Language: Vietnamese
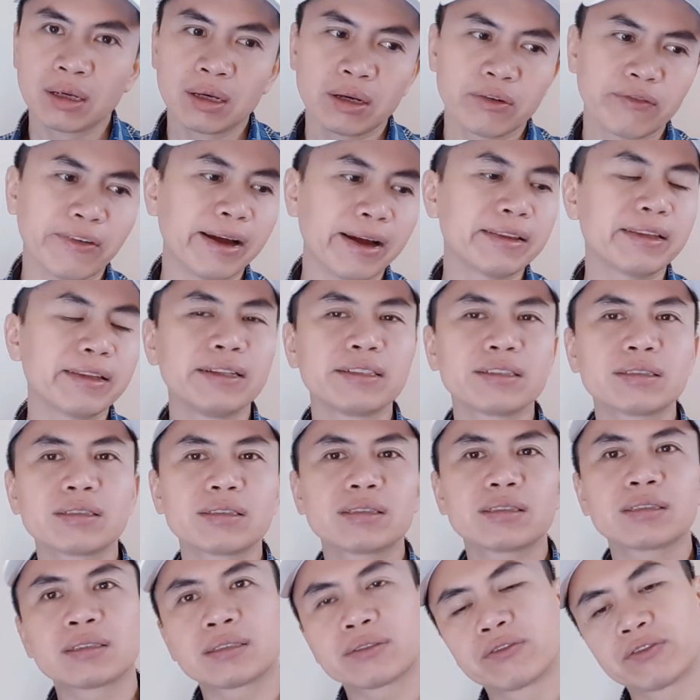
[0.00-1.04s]
vậy thì
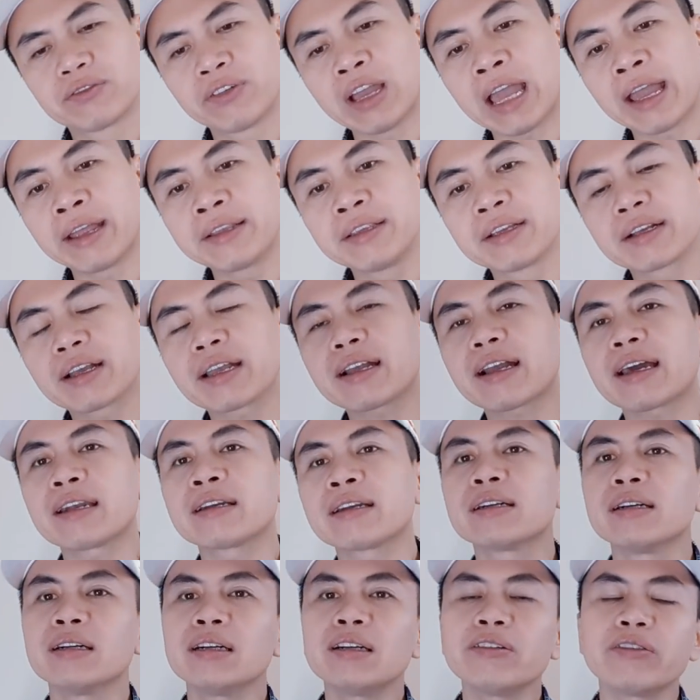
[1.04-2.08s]
về những cái căn
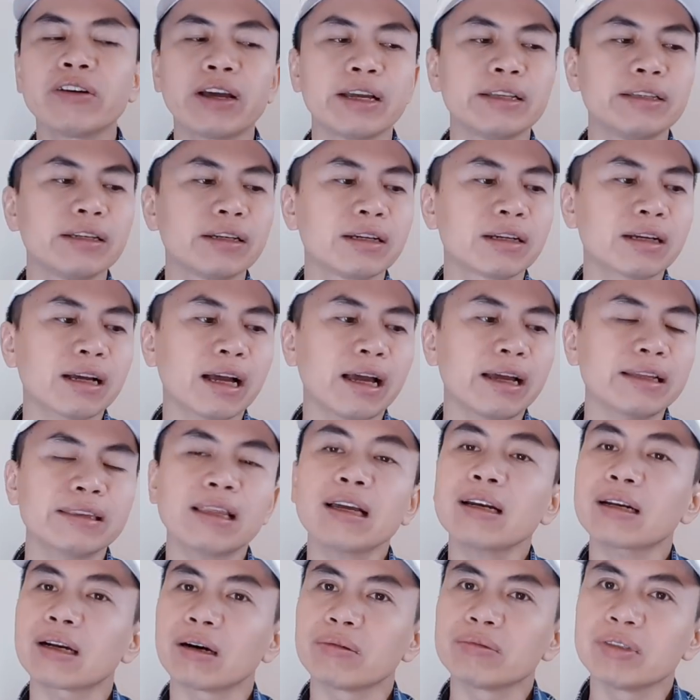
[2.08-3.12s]
cứ về những cái
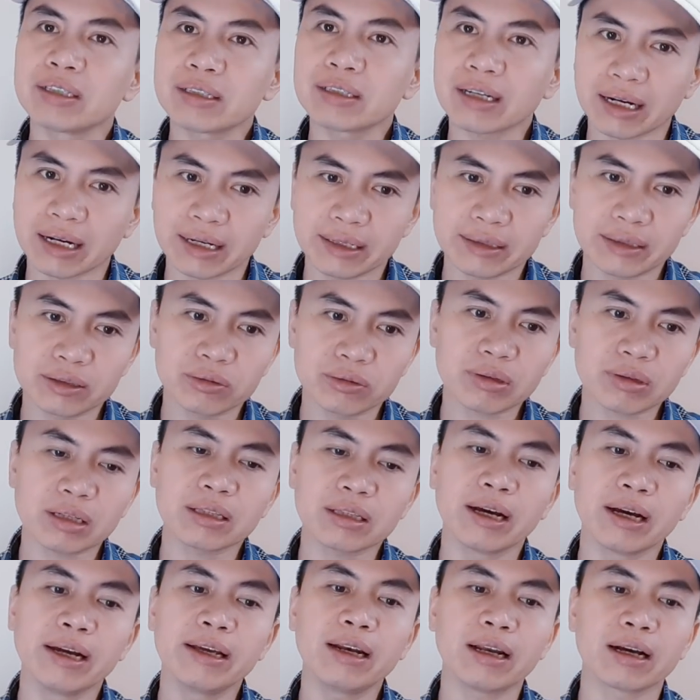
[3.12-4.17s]
tác động như này thì chúng ta
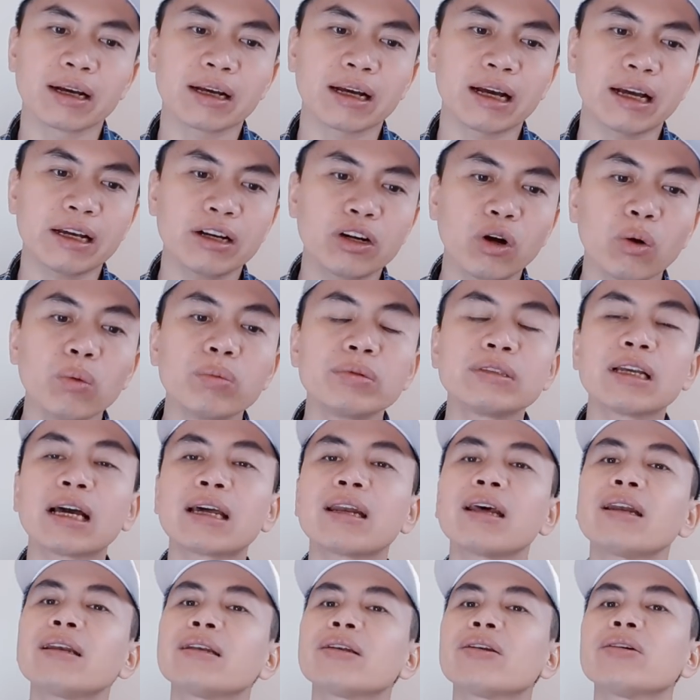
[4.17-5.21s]
thấy là cái khung giá
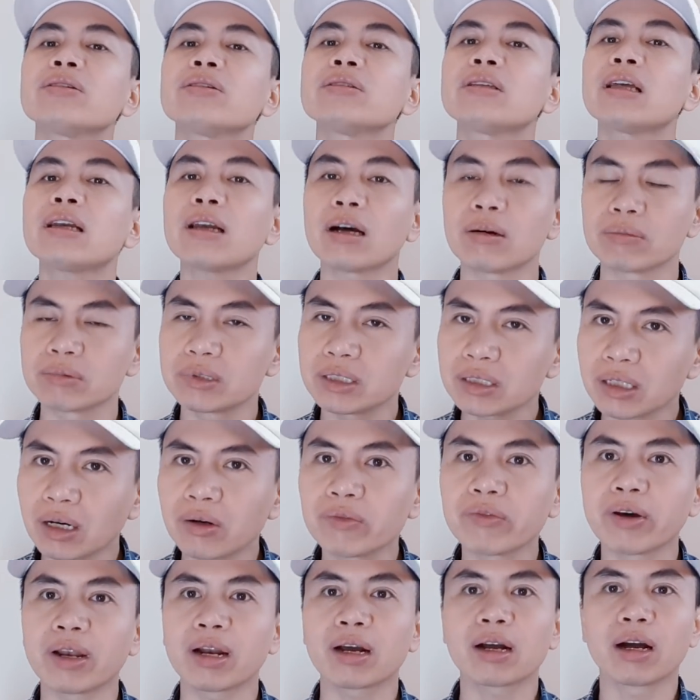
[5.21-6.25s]
đất nó tác động chứ
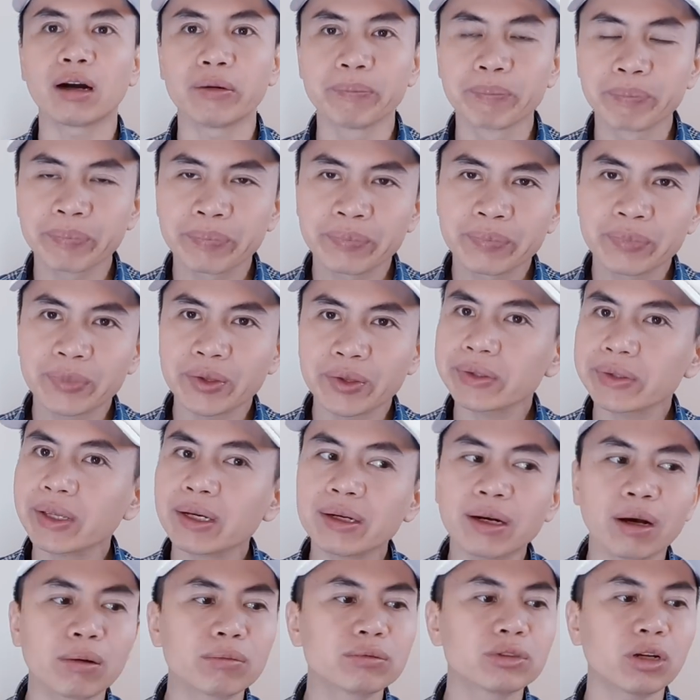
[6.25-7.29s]
không phải là không nó tác
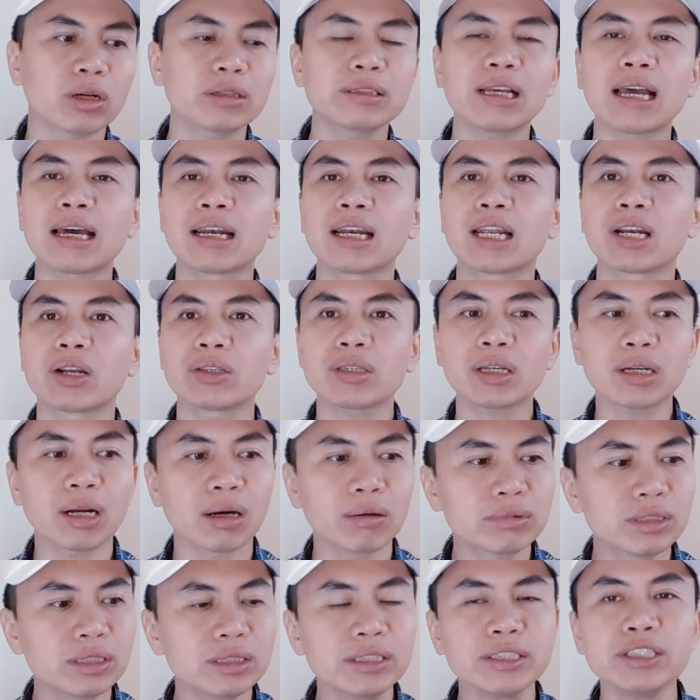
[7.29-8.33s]
động rõ ràng là nó tác
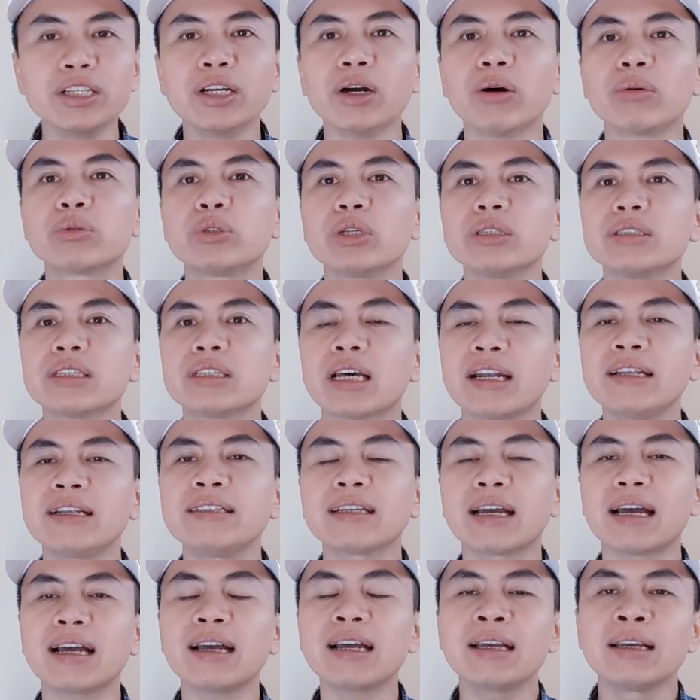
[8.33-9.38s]
động chứ nhiều chuyên gia đánh
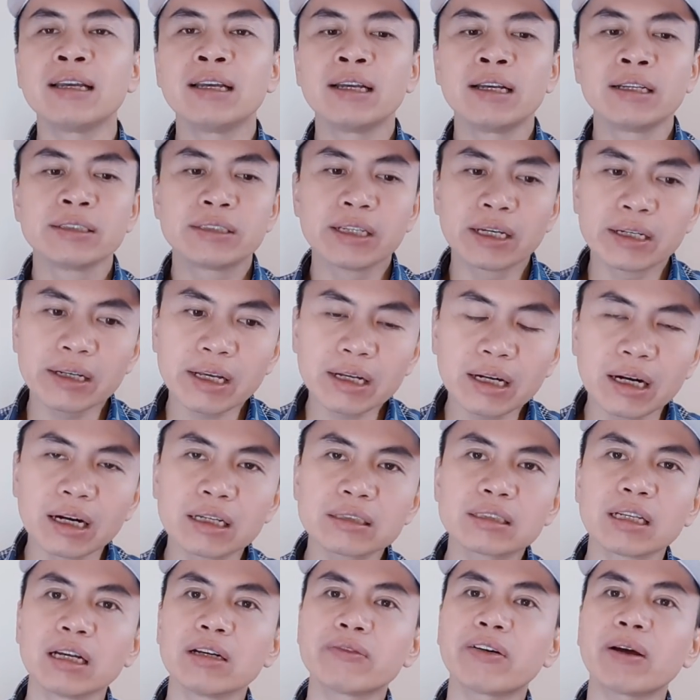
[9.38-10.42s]
giá trên cái cơ
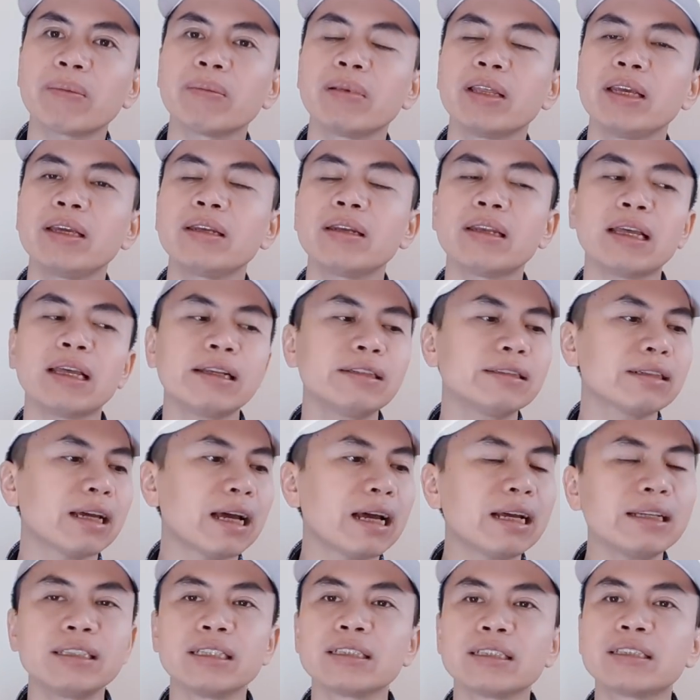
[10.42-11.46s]
sở pháp lý đánh
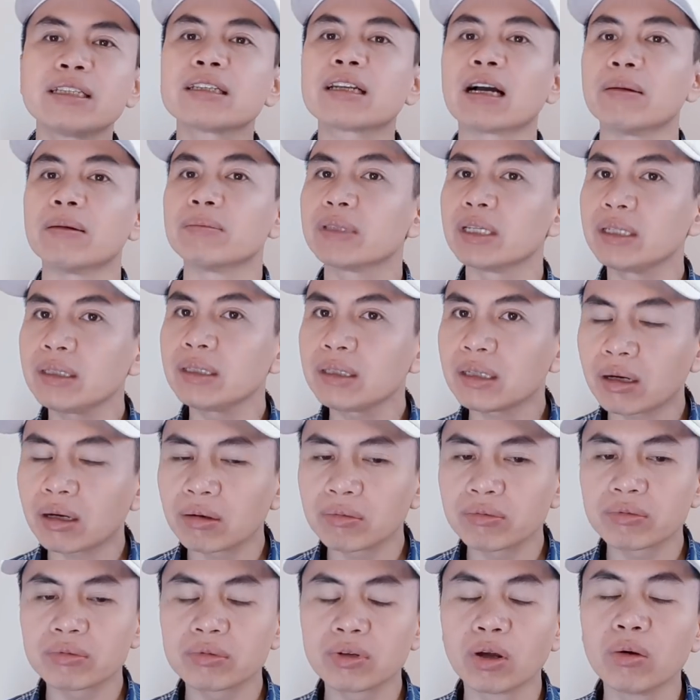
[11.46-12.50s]
giá chỉ trên cảm tính
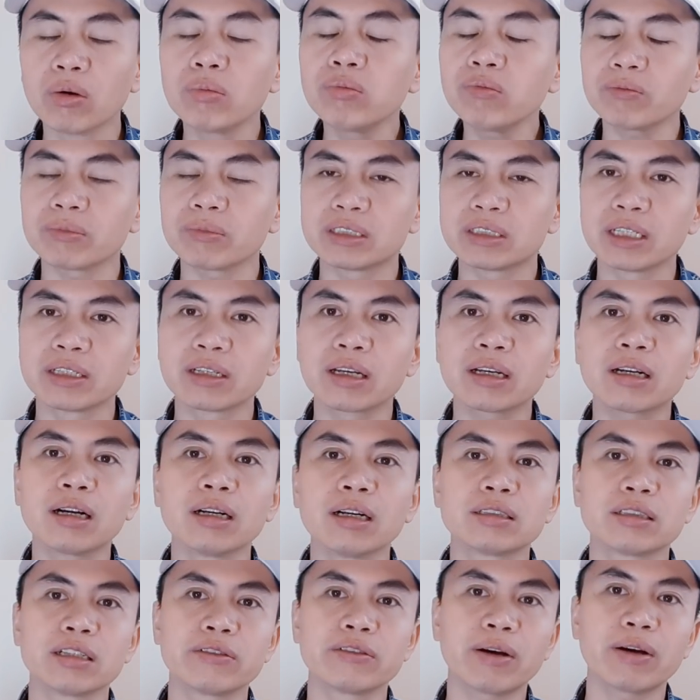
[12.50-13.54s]
không đúng mà trên cái cơ
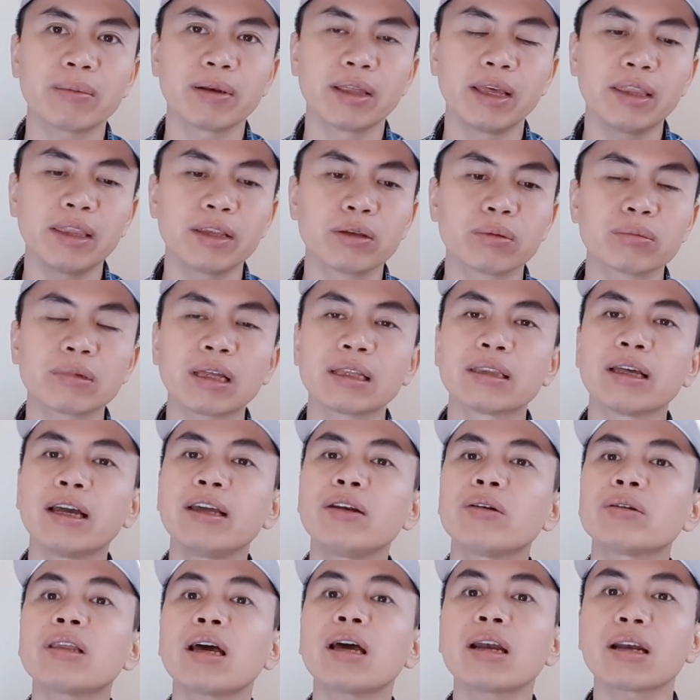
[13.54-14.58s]
sở pháp lý thì chúng ta thấy
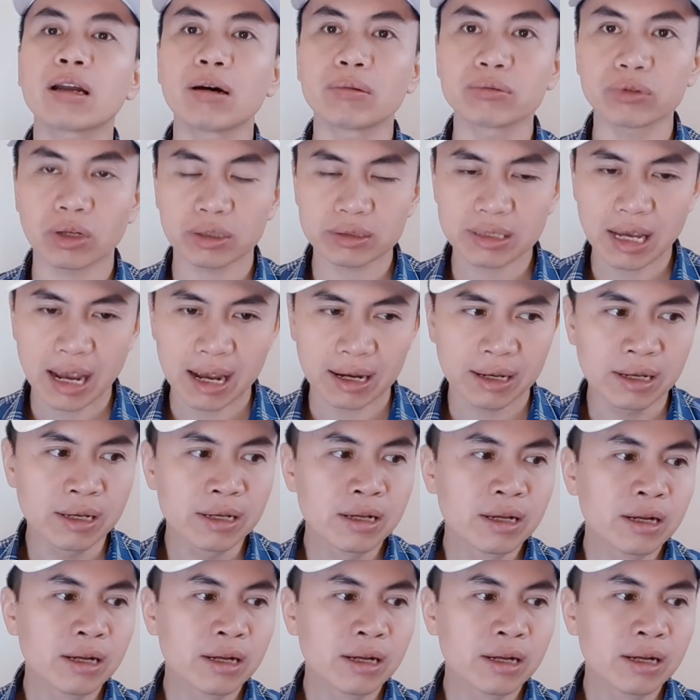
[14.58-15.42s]
nó tác động rõ ràng